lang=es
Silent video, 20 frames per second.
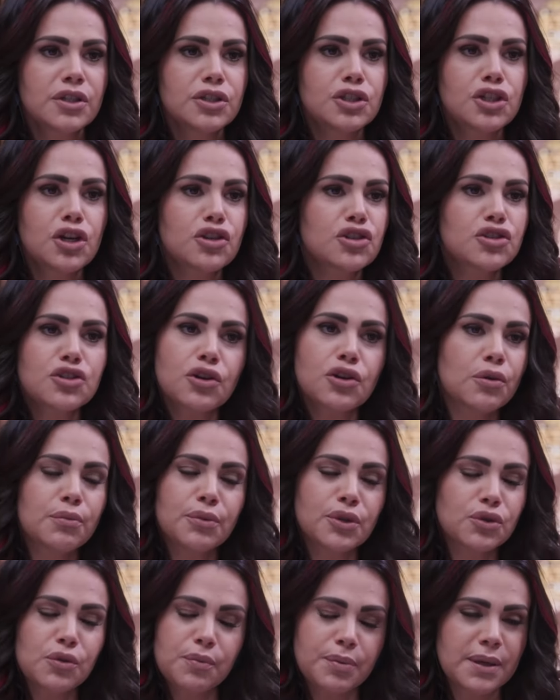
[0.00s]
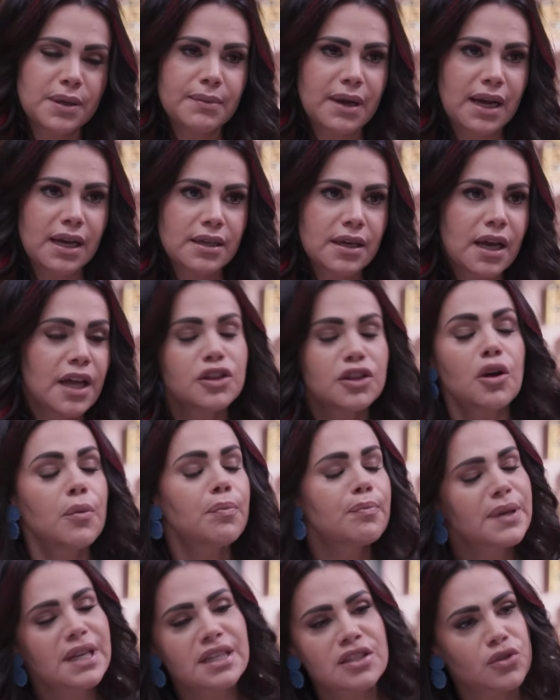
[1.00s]
Yo no soy como tu prima. No
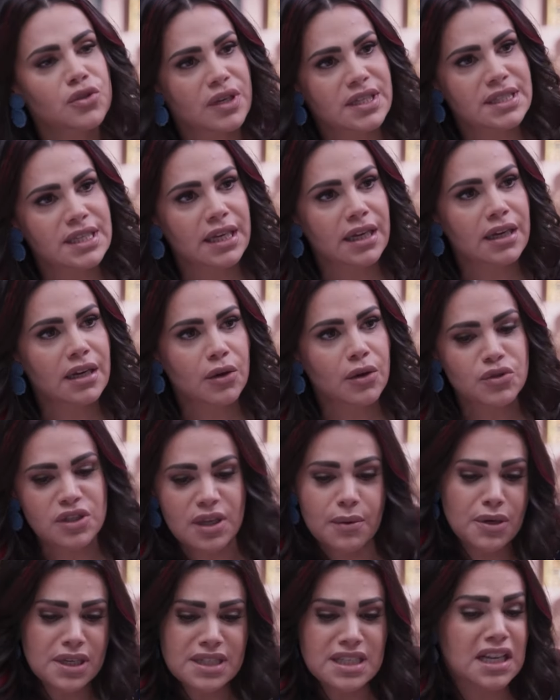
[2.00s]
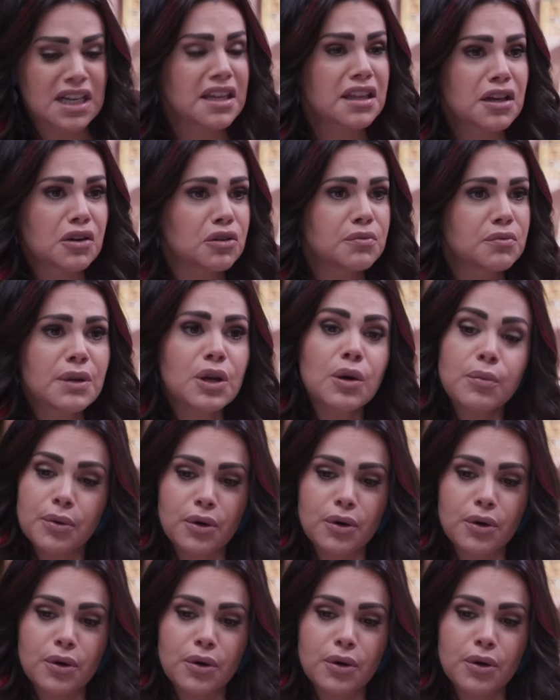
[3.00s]
pienso exigirle a Gustavo que se quede conmigo